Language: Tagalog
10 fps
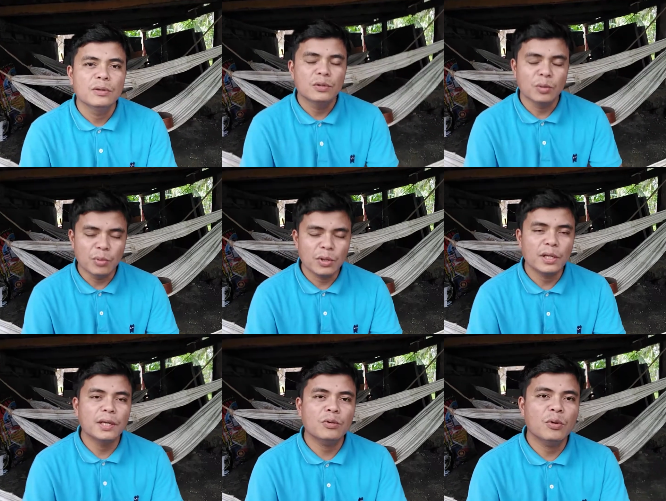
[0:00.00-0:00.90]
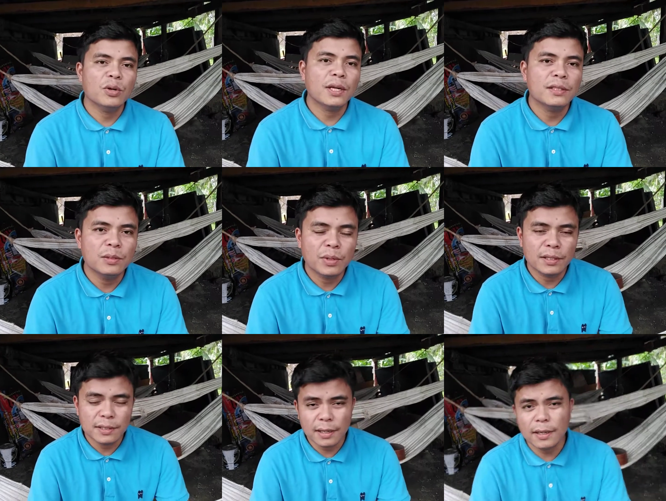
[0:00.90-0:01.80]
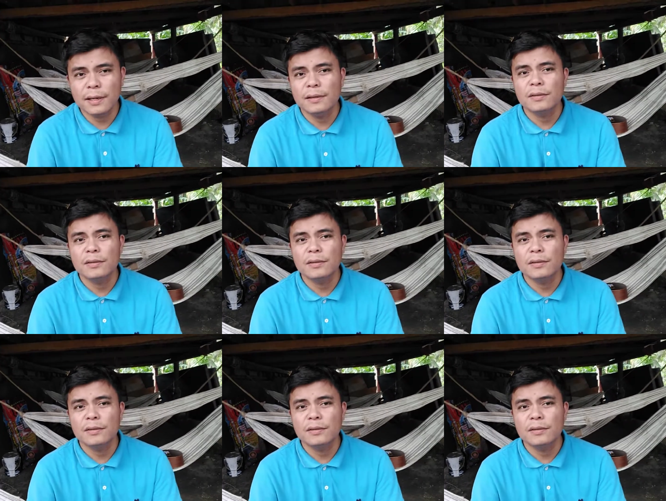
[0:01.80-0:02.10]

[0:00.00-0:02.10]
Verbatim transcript: So mora ni ang tulo ka klase makasala,